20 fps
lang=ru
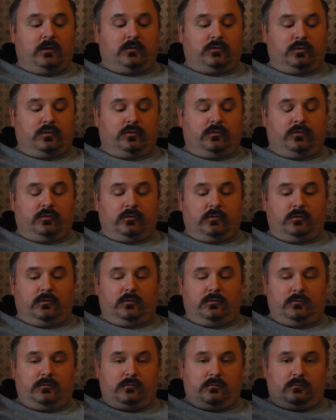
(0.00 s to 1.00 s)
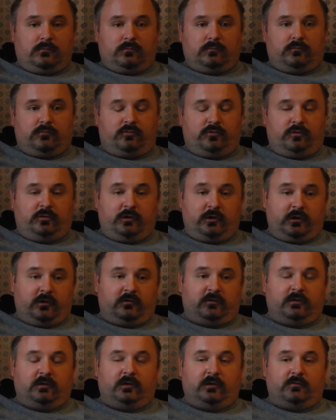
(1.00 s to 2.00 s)
То есть, э, четыре
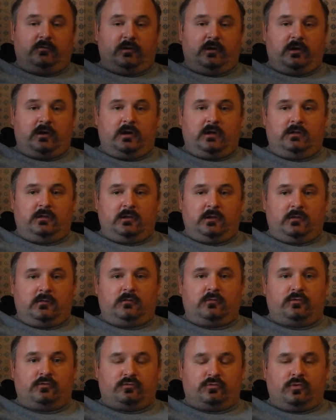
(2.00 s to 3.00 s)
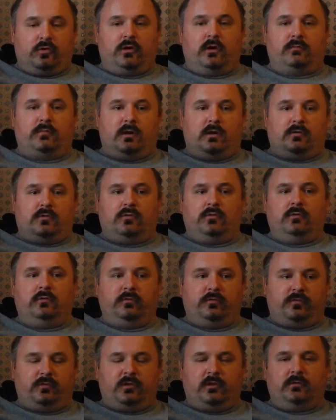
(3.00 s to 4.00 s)
целых варианта, что я могу
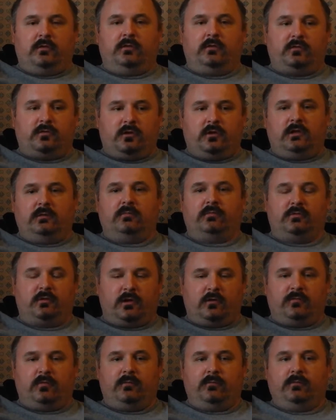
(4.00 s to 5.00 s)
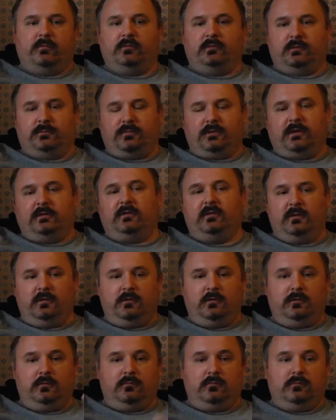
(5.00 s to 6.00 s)
сделать с этим штрафом.
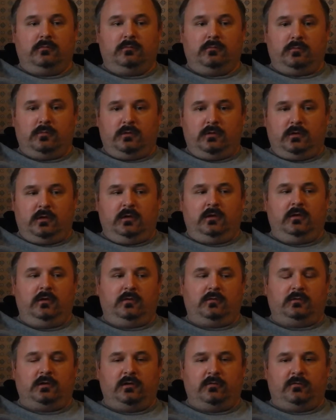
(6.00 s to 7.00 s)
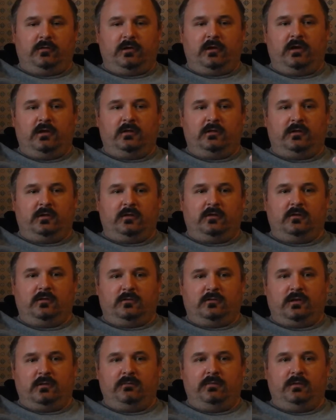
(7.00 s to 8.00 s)
Заплатить и три варианта
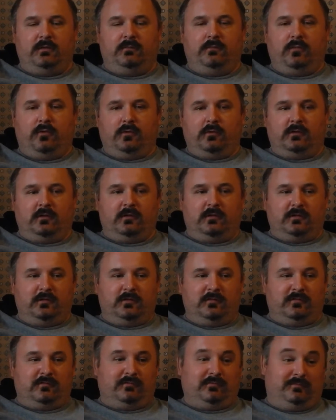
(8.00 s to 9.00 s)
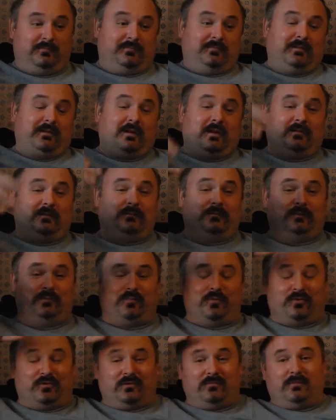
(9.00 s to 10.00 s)
забить болт разным
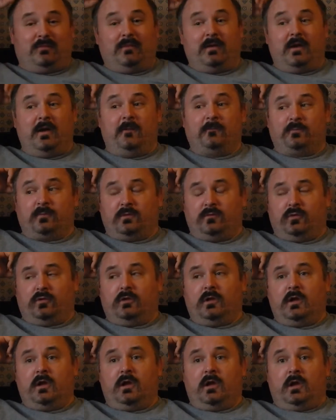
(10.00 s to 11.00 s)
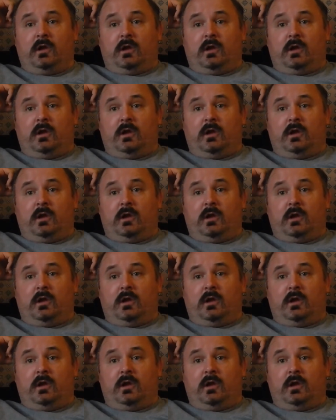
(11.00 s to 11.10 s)
способом. Вот.